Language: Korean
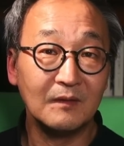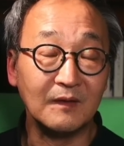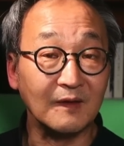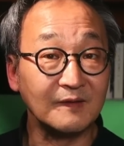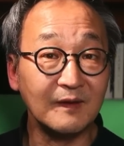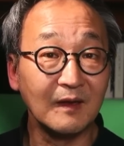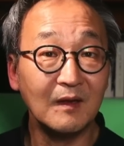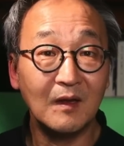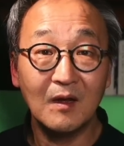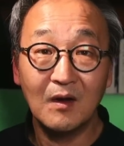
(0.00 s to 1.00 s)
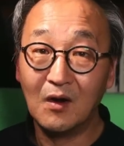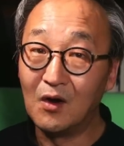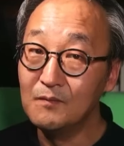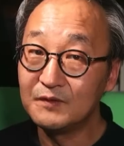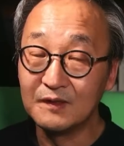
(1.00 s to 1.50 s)
대신에
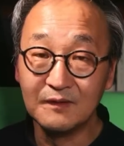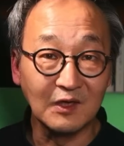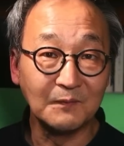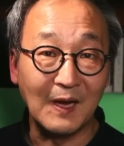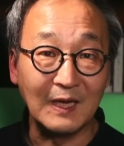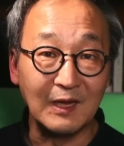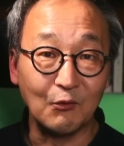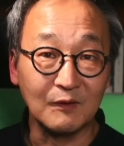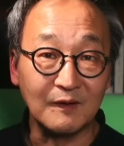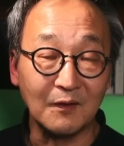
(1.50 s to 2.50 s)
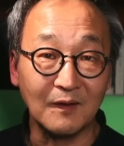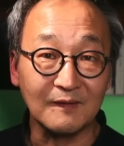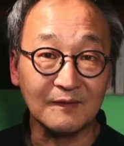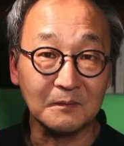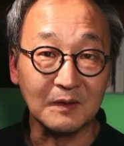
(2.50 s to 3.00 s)
엄청나게 많이 나오는 단어가
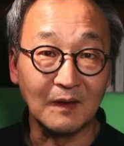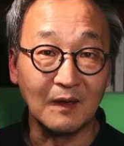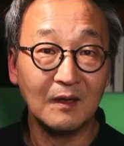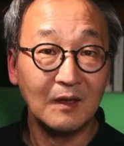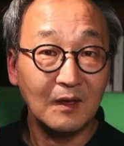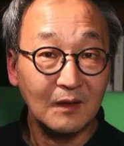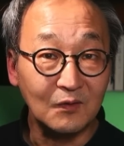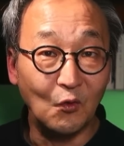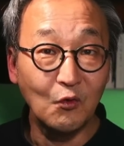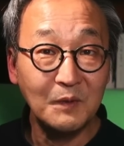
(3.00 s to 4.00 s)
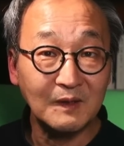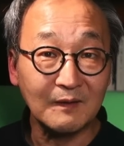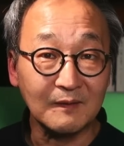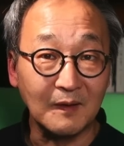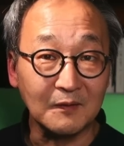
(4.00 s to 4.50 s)
있습니다.
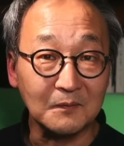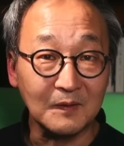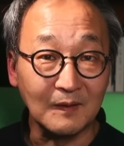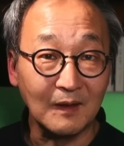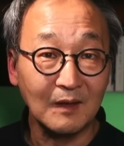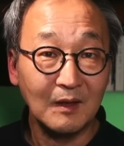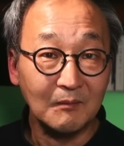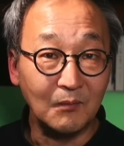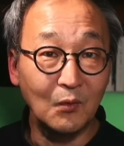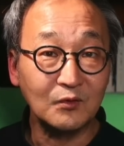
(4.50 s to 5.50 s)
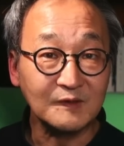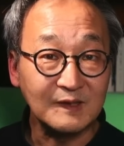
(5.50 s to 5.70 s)
노비라는 단어입니다. 모두